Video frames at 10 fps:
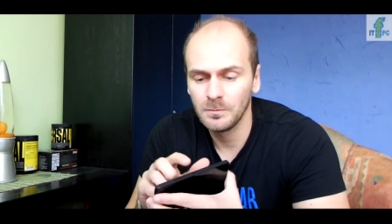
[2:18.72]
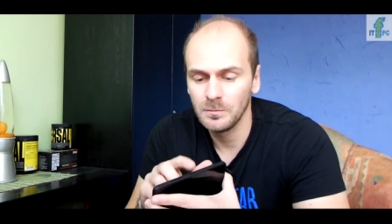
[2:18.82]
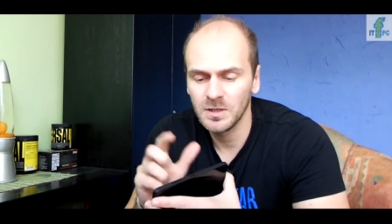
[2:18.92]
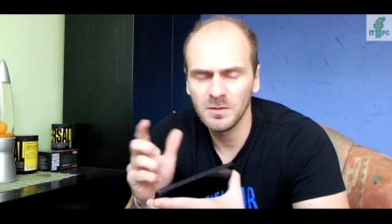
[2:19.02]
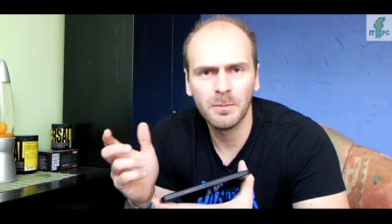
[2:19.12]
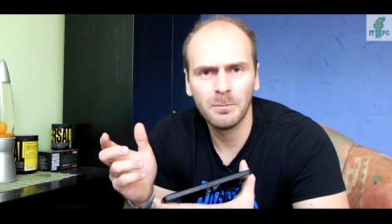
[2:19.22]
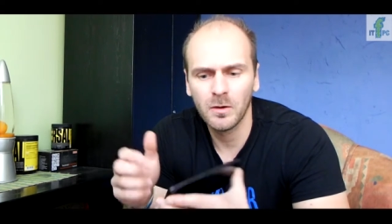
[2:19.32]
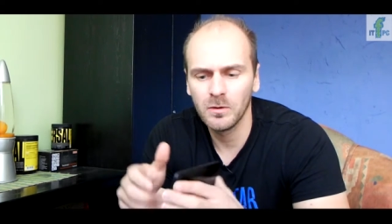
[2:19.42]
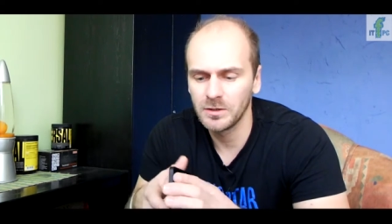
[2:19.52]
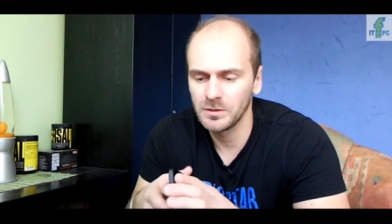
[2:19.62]
chyba
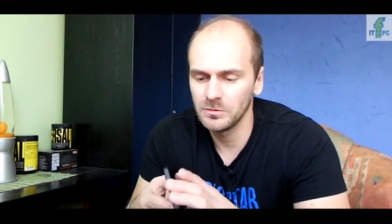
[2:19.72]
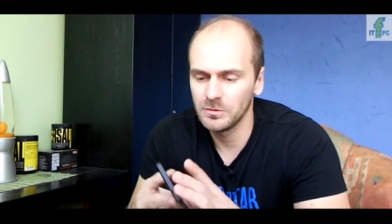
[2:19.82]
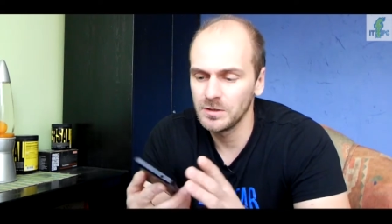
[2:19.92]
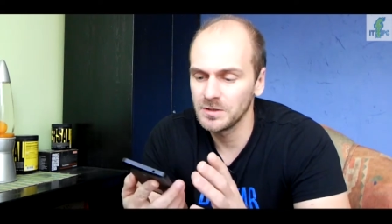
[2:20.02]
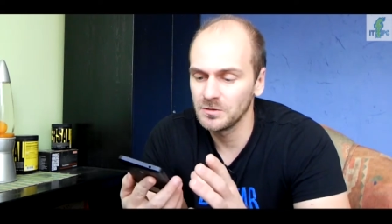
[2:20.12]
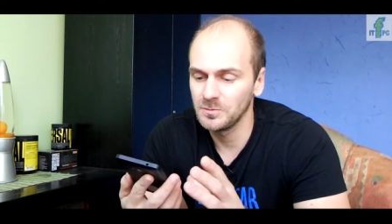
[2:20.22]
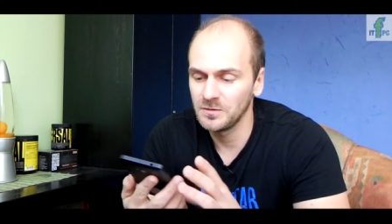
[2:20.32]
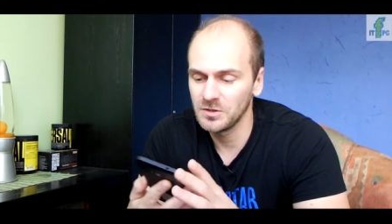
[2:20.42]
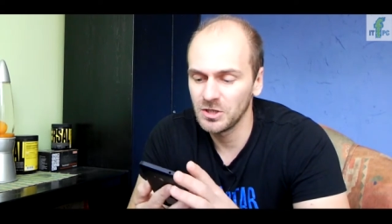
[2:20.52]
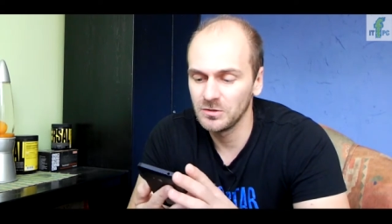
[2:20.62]
Power, który jest
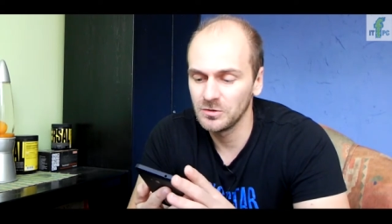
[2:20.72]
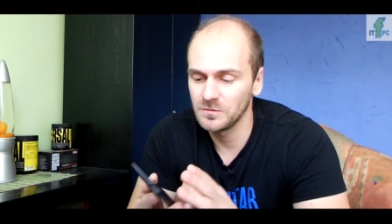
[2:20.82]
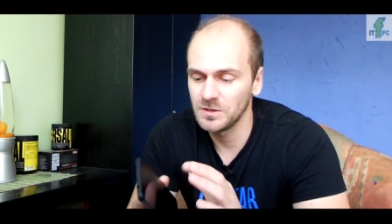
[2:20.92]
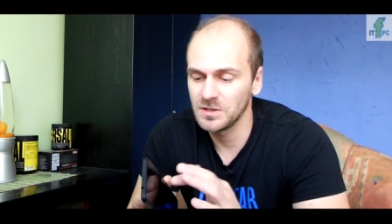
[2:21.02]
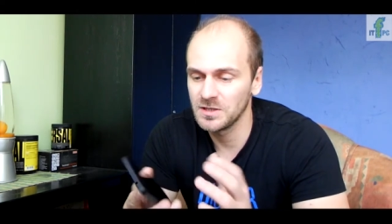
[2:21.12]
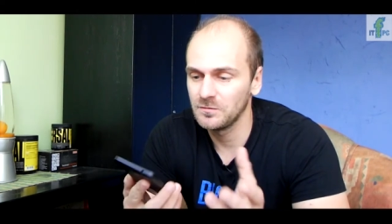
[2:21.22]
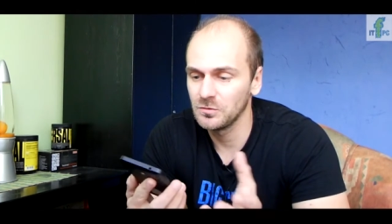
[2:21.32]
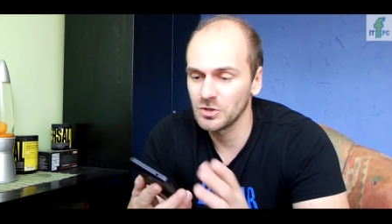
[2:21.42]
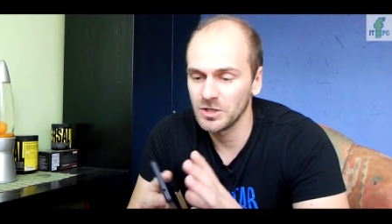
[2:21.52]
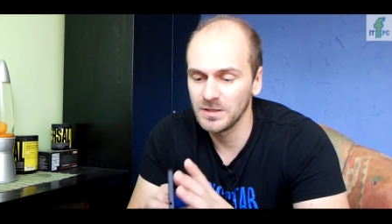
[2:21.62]
odpowiedzialny oczywiście za
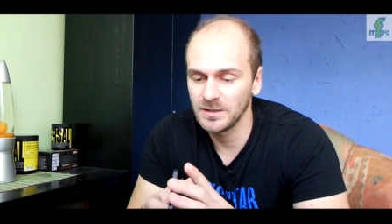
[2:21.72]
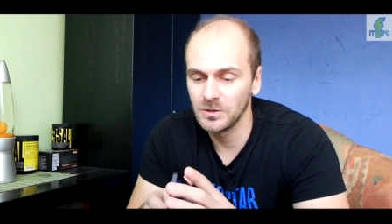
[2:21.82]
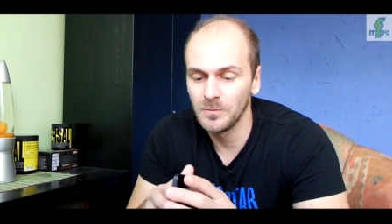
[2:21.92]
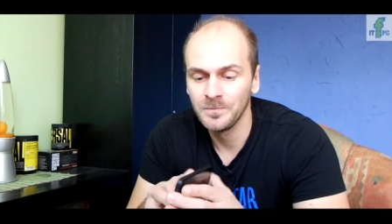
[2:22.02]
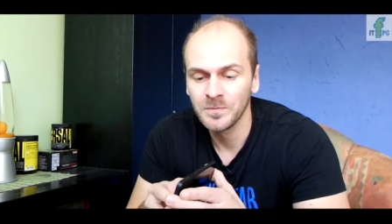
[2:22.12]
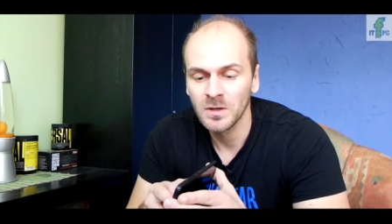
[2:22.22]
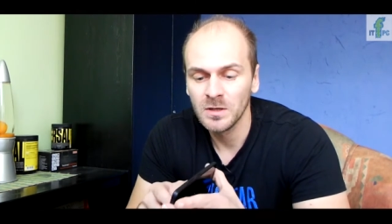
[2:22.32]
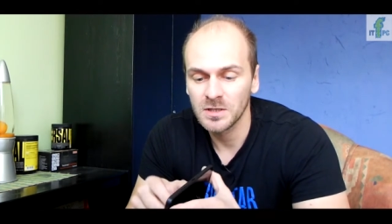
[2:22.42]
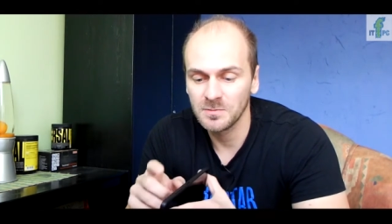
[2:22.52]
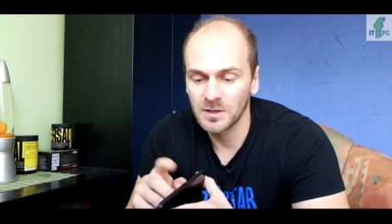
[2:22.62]
włączenie tego
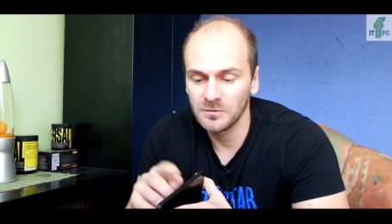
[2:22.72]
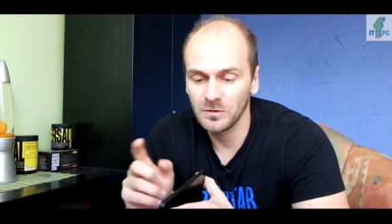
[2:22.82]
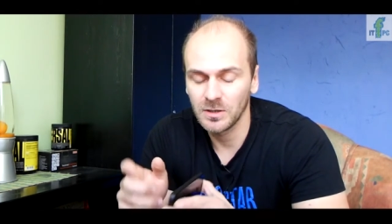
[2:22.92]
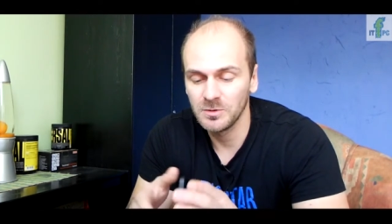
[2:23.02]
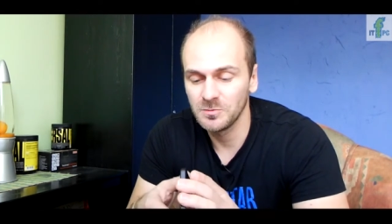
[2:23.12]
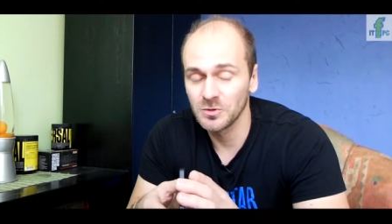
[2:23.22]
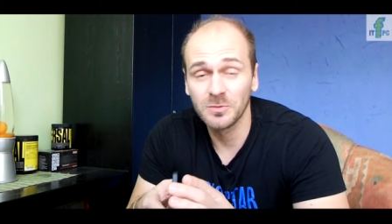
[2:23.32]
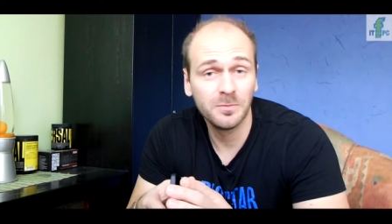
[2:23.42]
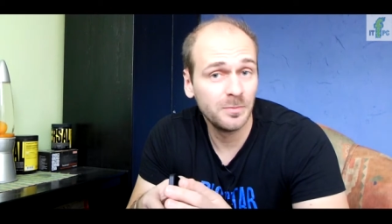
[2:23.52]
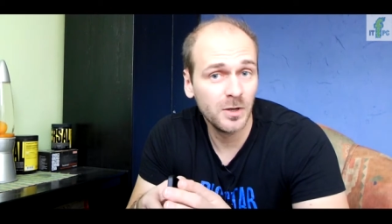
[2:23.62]
smartfona, być może
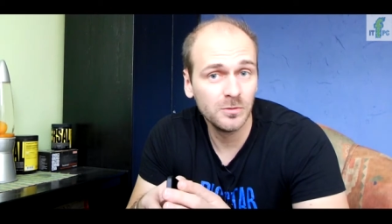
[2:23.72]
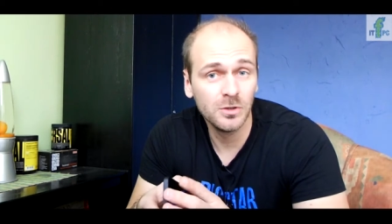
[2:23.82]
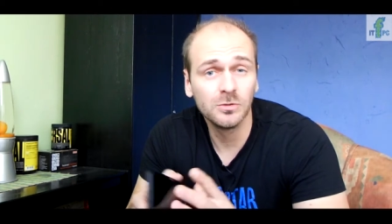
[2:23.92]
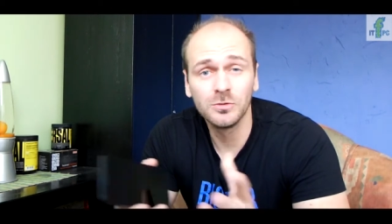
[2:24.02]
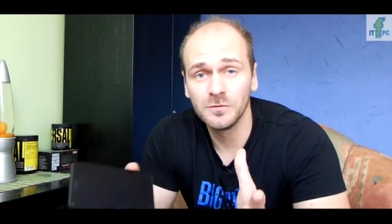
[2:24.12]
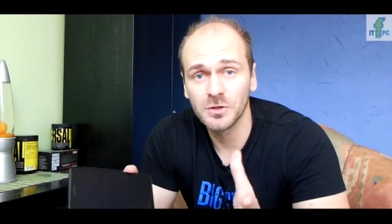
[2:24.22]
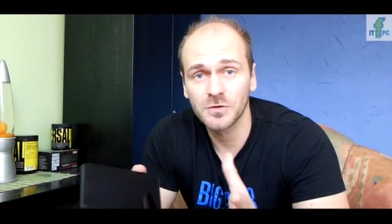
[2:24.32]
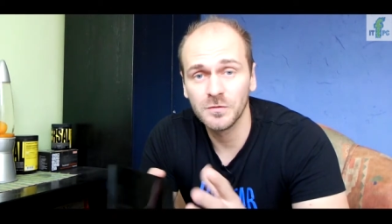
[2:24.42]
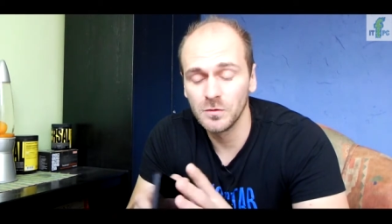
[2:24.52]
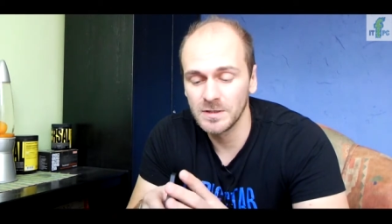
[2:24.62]
pełni on również
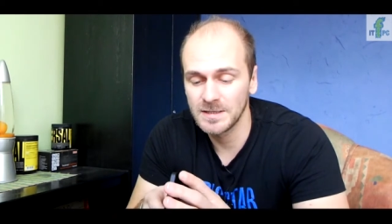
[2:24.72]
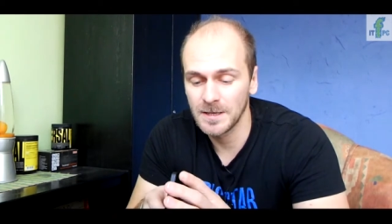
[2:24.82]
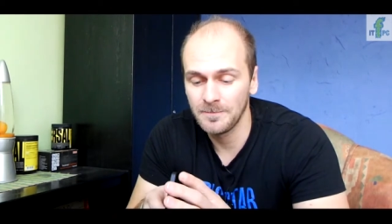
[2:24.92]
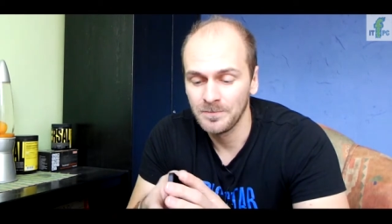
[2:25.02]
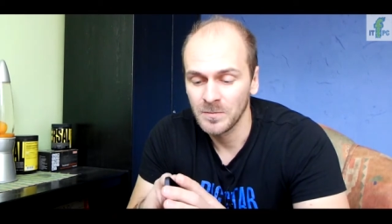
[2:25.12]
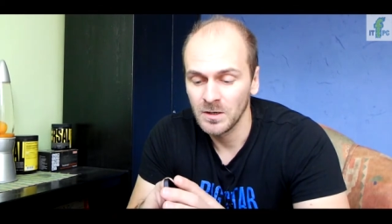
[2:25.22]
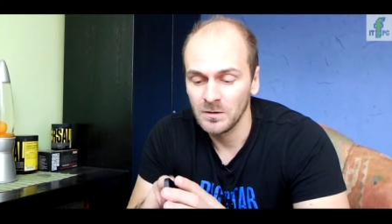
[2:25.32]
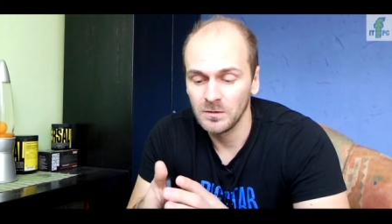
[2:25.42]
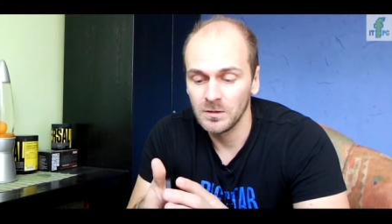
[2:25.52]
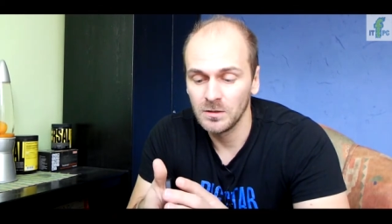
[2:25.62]
funkcję
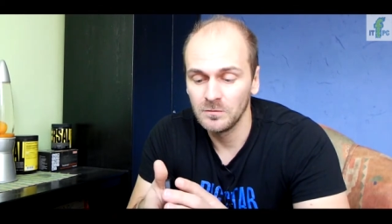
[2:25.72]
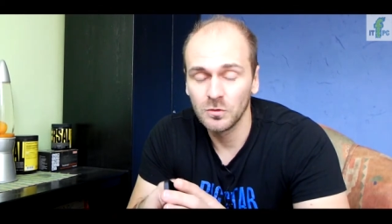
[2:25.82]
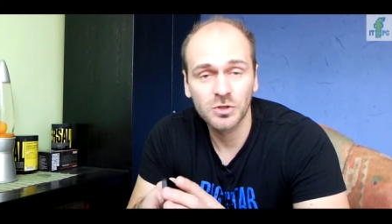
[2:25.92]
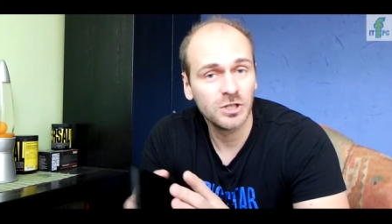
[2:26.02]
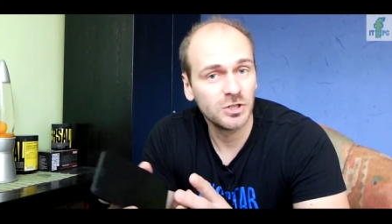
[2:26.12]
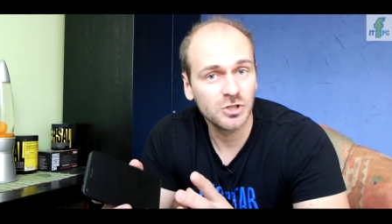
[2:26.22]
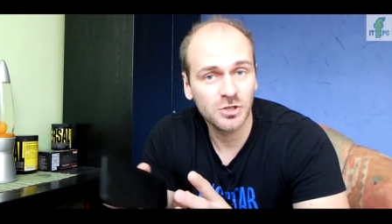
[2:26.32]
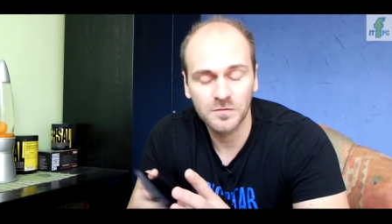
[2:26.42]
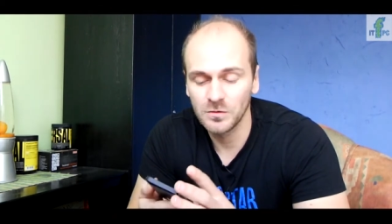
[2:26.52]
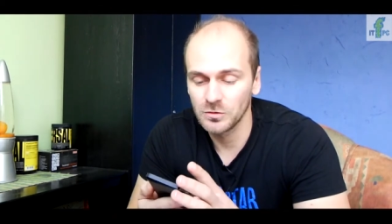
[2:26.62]
y, włączenia czy
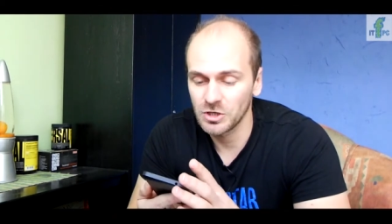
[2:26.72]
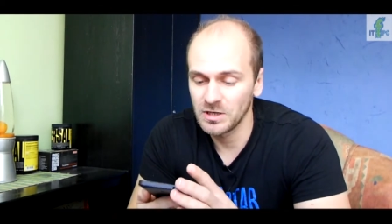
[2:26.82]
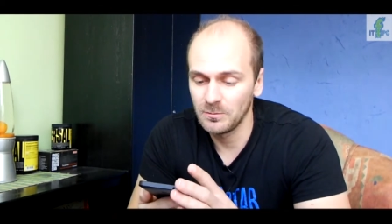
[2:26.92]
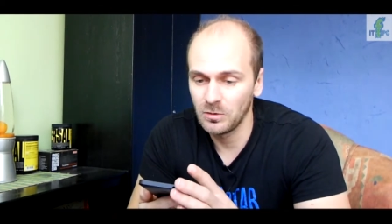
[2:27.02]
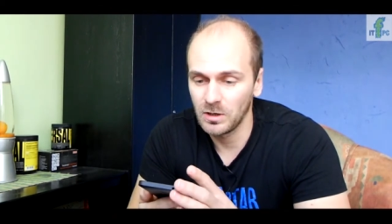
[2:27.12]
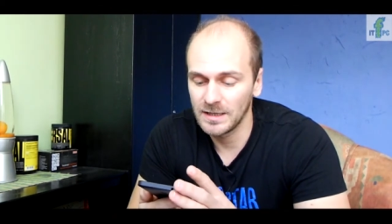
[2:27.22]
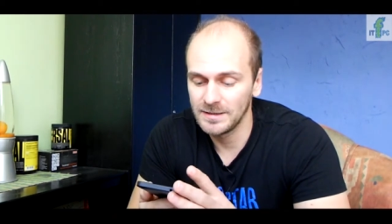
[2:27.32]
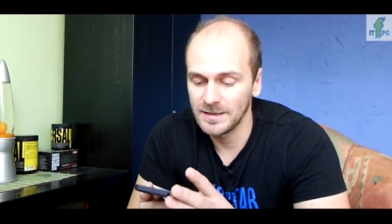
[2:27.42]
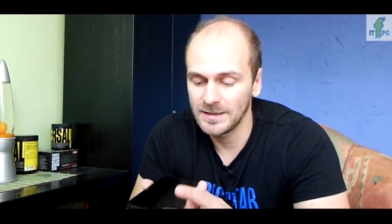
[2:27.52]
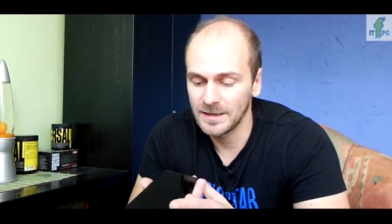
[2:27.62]
też wyłączenia
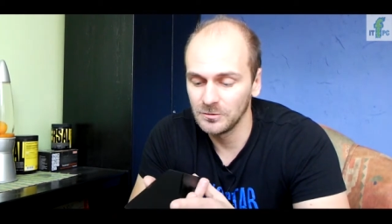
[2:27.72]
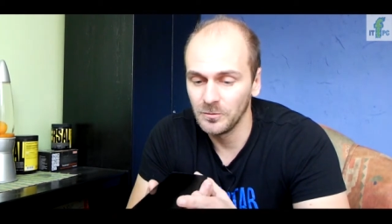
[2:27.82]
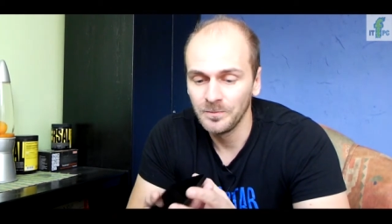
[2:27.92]
blokady ekranu.